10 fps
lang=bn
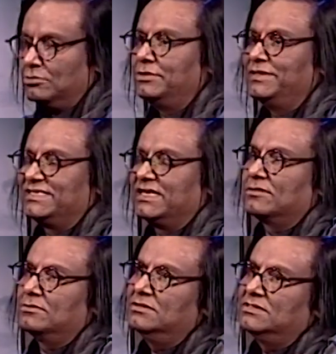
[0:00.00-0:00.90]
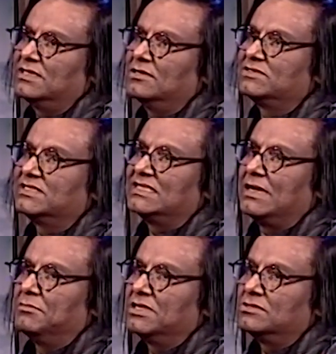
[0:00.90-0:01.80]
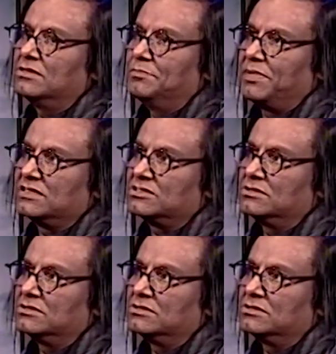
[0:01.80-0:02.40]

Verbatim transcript: হয়েছে এখন সেটা হচ্ছে যে আমরা যখন পাশ